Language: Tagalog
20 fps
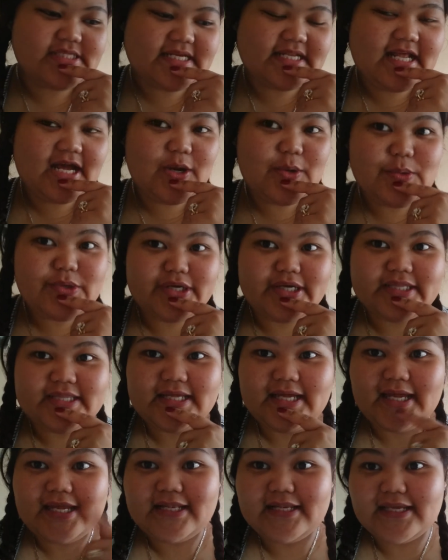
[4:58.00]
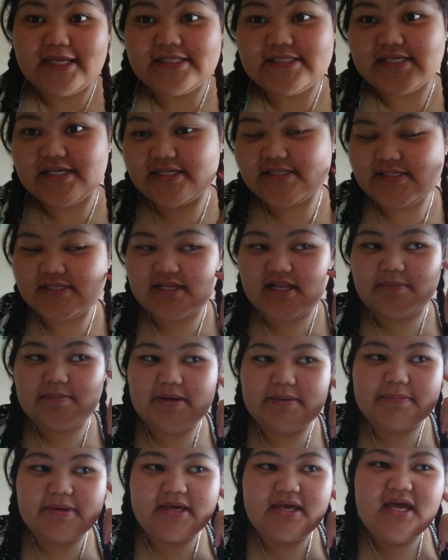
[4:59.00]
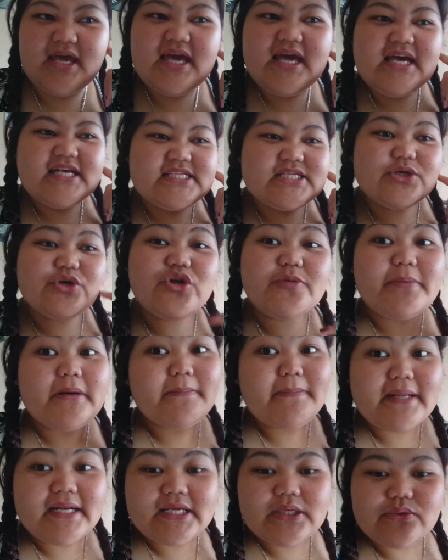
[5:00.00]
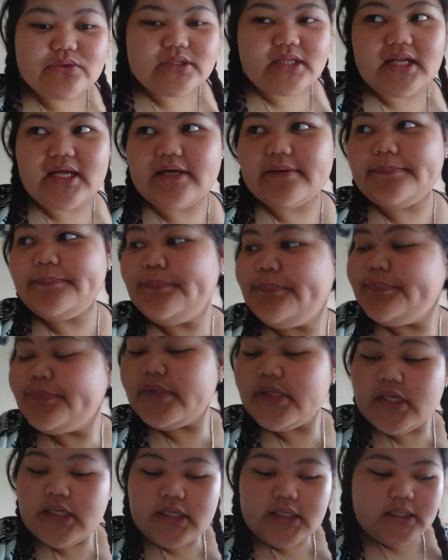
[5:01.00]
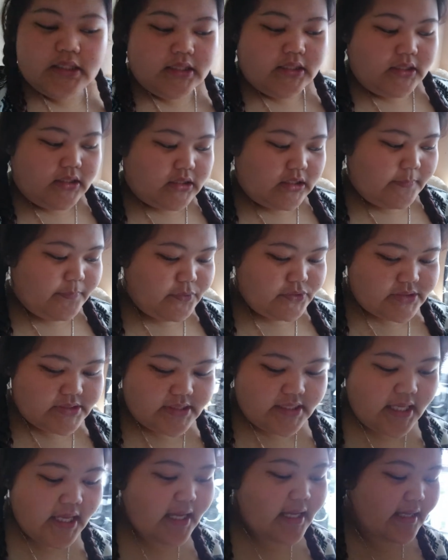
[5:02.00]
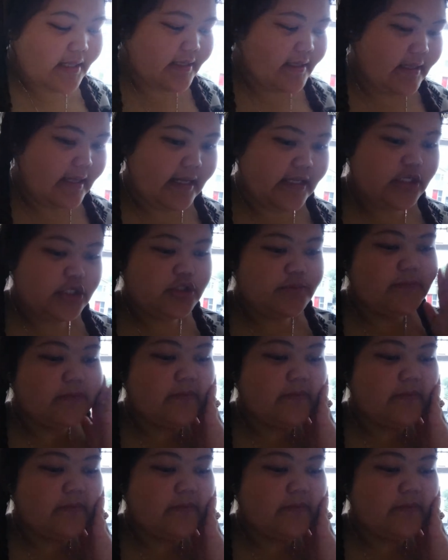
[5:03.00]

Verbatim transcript: sana ako makin nakin kan sa sila mamay. Siguro pagbalik ko na lang. Tapos, yeah, ano,